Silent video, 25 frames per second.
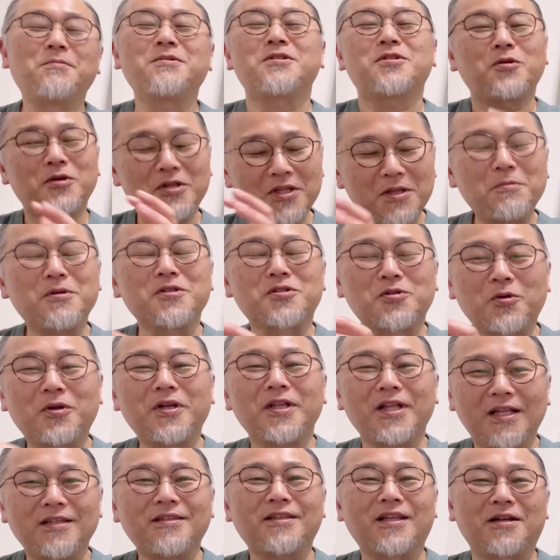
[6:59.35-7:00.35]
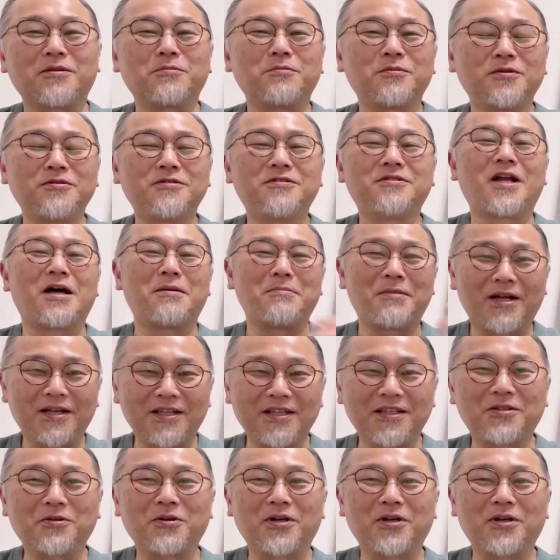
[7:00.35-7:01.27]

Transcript: それでも、それだったらもうグラマリーと